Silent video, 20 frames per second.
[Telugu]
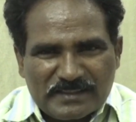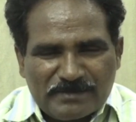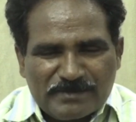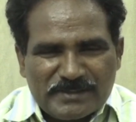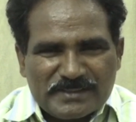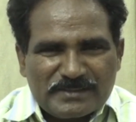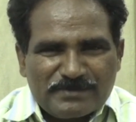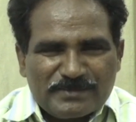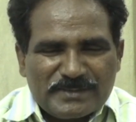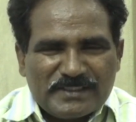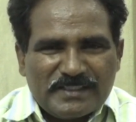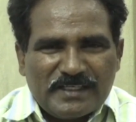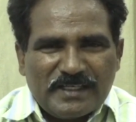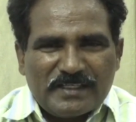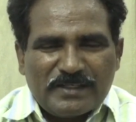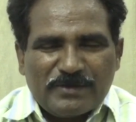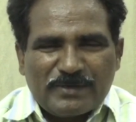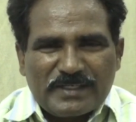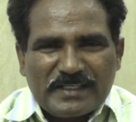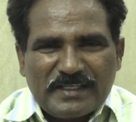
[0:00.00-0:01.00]
ఆ సమస్య మీద
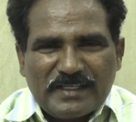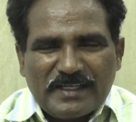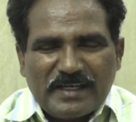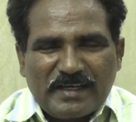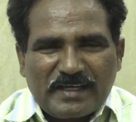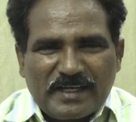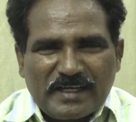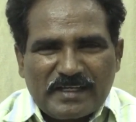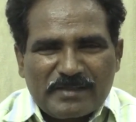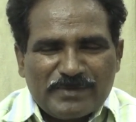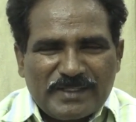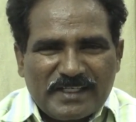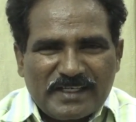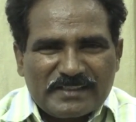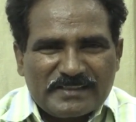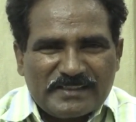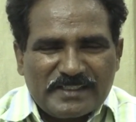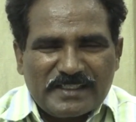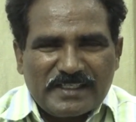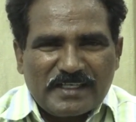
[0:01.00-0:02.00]
ఎవరు ఏ రకమైన
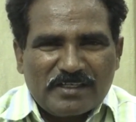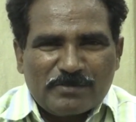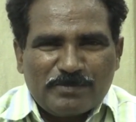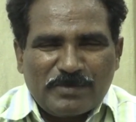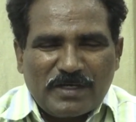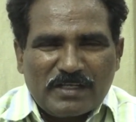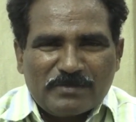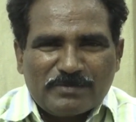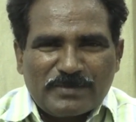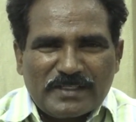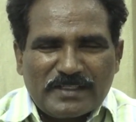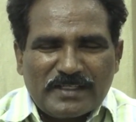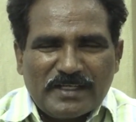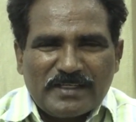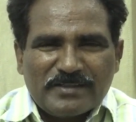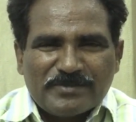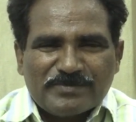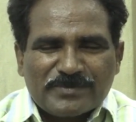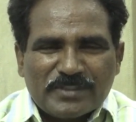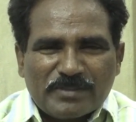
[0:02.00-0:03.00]
చర్యలకు పాల్పడ్డా
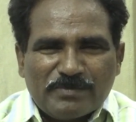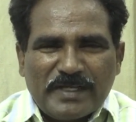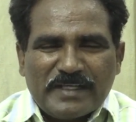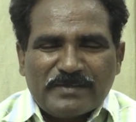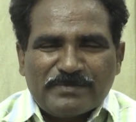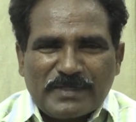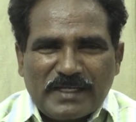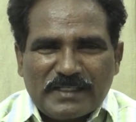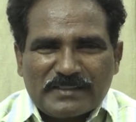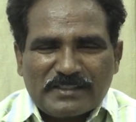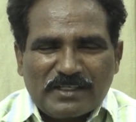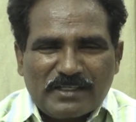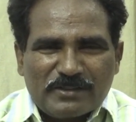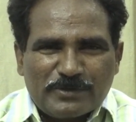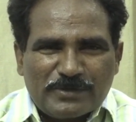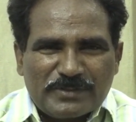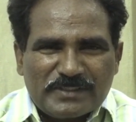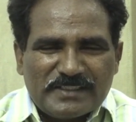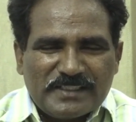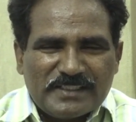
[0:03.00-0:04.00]
భయభ్రాంతులకు
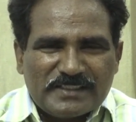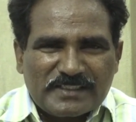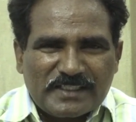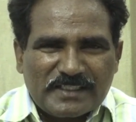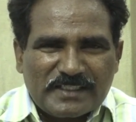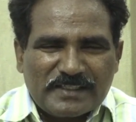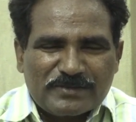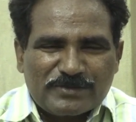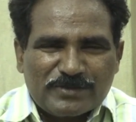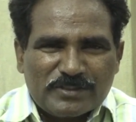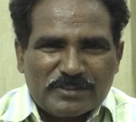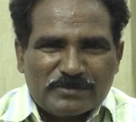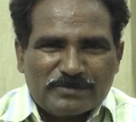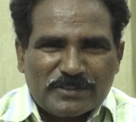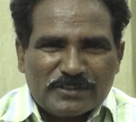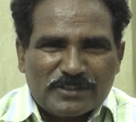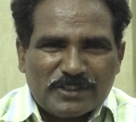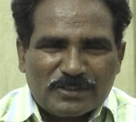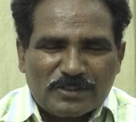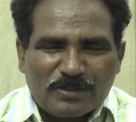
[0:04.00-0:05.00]
గురి చేసేటటువంటి
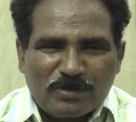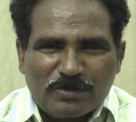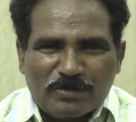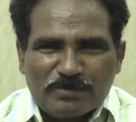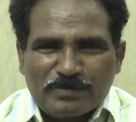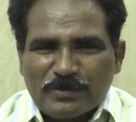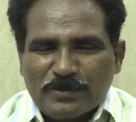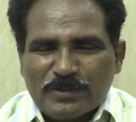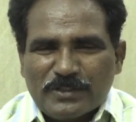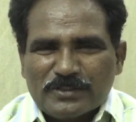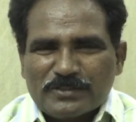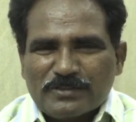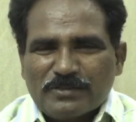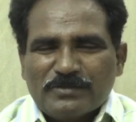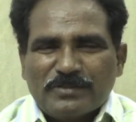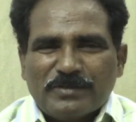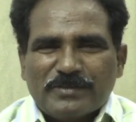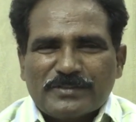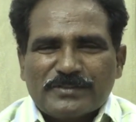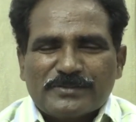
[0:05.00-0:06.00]
పద్ధతుల్లో పోలీసులు
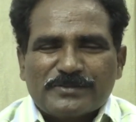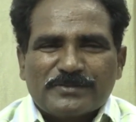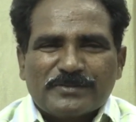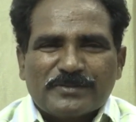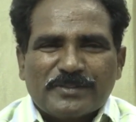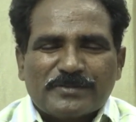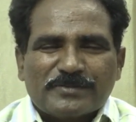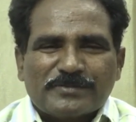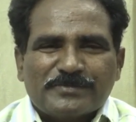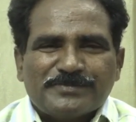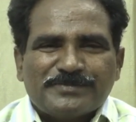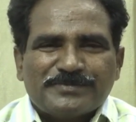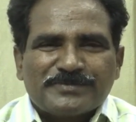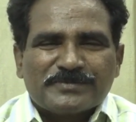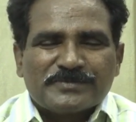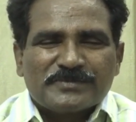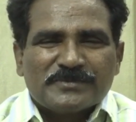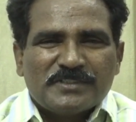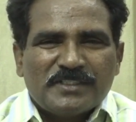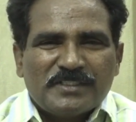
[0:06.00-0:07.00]
వ్యవహరిస్తున్నారు
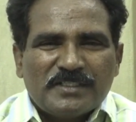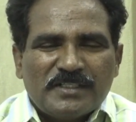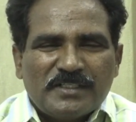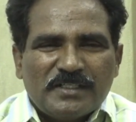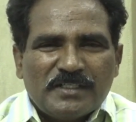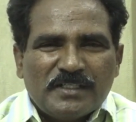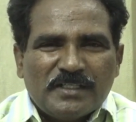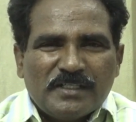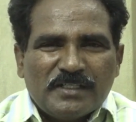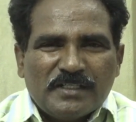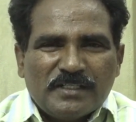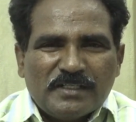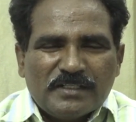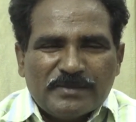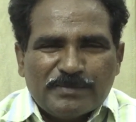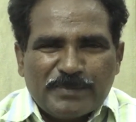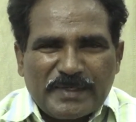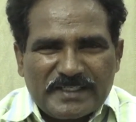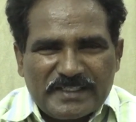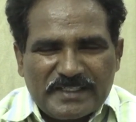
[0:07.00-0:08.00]

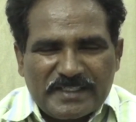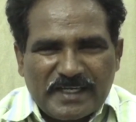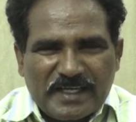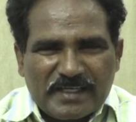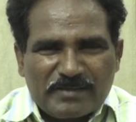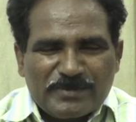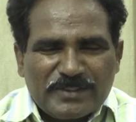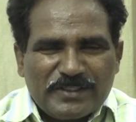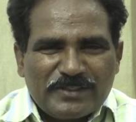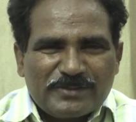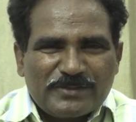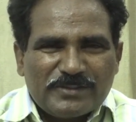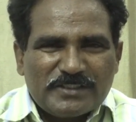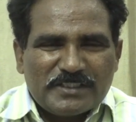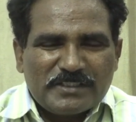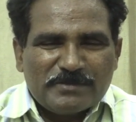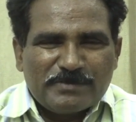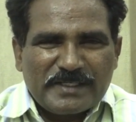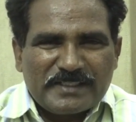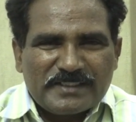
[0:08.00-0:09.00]
మరి ఈ
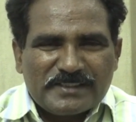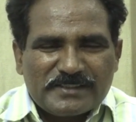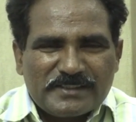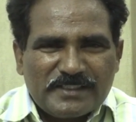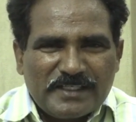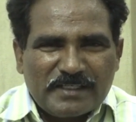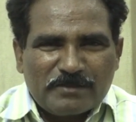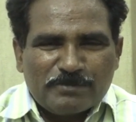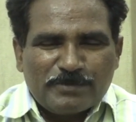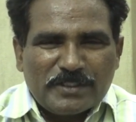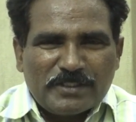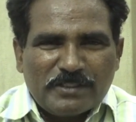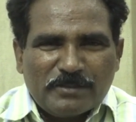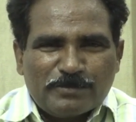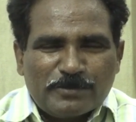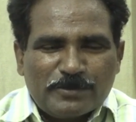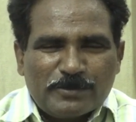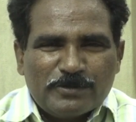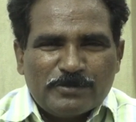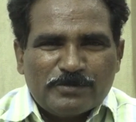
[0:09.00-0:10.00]
రకమైనటువంటి పరిస్థితి
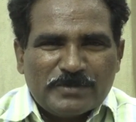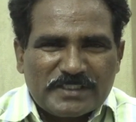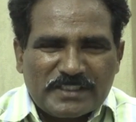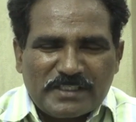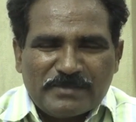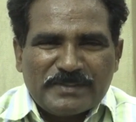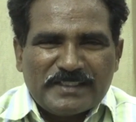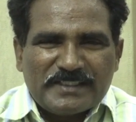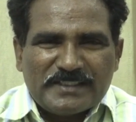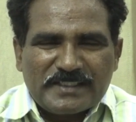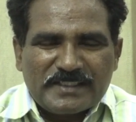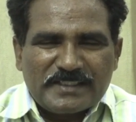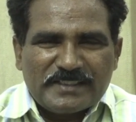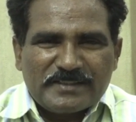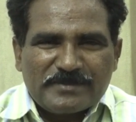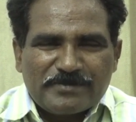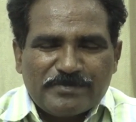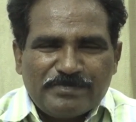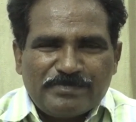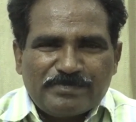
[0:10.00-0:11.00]
ఏర్పడ్డప్పుడు ముఖ్యమంత్రి
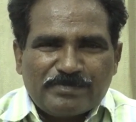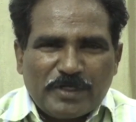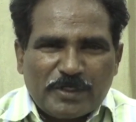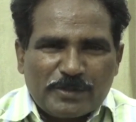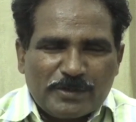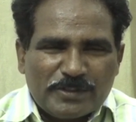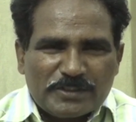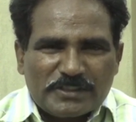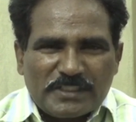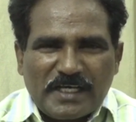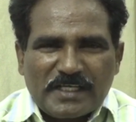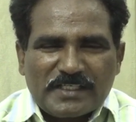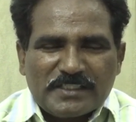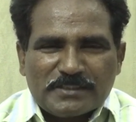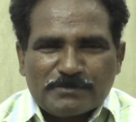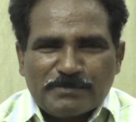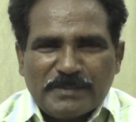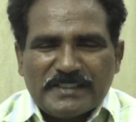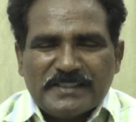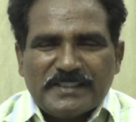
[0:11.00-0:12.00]
మరోసారి
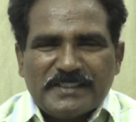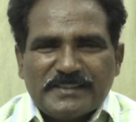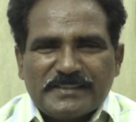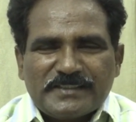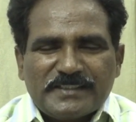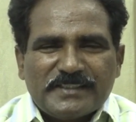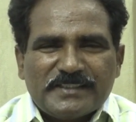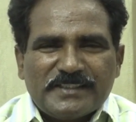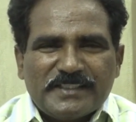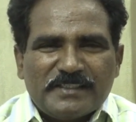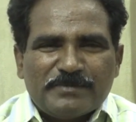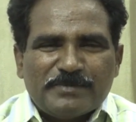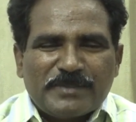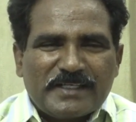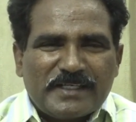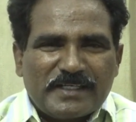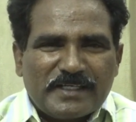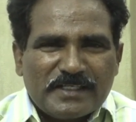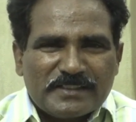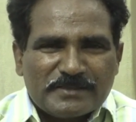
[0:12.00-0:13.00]
స్పందించి
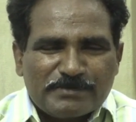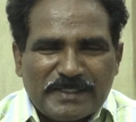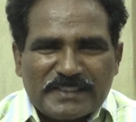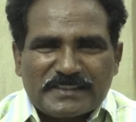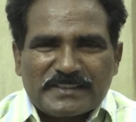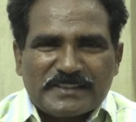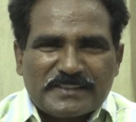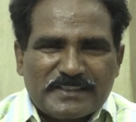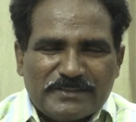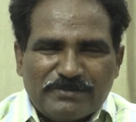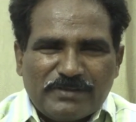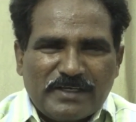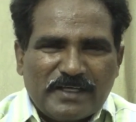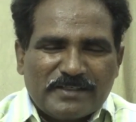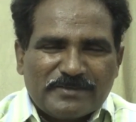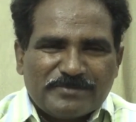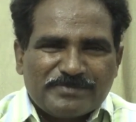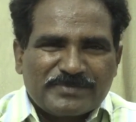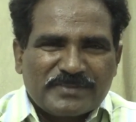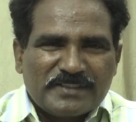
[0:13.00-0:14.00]
దీనిపైన స్పష్టత
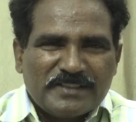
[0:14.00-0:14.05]
ఇవ్వాలి